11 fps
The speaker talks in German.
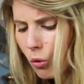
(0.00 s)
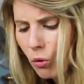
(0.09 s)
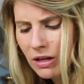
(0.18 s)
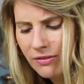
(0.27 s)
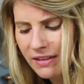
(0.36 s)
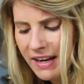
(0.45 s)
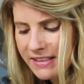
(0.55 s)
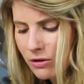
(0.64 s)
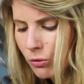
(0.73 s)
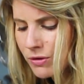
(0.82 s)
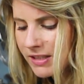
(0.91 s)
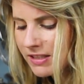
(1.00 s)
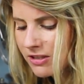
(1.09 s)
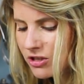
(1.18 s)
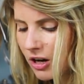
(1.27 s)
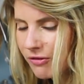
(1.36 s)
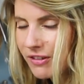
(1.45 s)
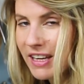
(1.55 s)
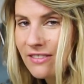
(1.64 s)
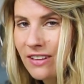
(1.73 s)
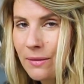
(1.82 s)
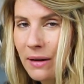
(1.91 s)
oder vielleicht den Osterntisch auf
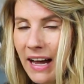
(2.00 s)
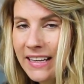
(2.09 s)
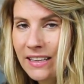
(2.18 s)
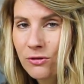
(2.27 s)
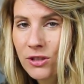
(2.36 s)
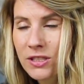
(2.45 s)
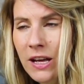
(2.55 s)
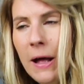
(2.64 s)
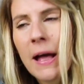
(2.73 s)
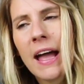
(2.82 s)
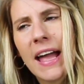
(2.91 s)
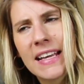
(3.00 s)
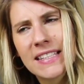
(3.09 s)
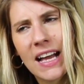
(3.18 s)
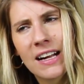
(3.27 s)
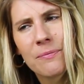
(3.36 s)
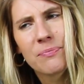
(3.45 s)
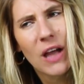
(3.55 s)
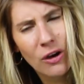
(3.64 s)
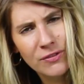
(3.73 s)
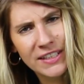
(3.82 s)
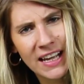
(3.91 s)
jeden Fall bereichern wird. Ich sage,
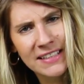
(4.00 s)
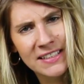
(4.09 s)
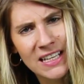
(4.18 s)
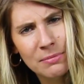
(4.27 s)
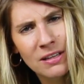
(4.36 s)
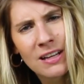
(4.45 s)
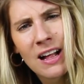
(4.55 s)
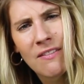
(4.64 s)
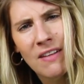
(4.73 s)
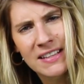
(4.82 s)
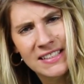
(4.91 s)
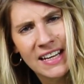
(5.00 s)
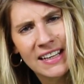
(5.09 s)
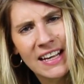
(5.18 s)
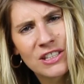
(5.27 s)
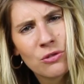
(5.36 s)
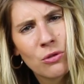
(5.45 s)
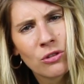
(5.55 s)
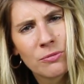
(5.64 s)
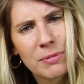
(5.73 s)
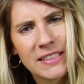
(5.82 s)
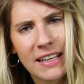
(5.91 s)
auf die Käseliebe, weil es ist ja ein Käsekuchen
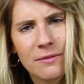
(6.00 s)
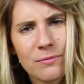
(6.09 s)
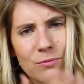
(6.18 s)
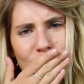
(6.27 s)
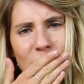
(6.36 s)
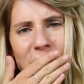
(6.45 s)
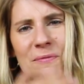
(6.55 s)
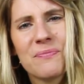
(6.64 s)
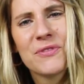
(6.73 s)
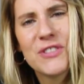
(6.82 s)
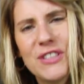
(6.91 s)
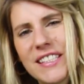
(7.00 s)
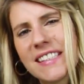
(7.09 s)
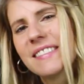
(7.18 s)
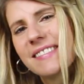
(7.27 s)
und bis dann. Tschüss!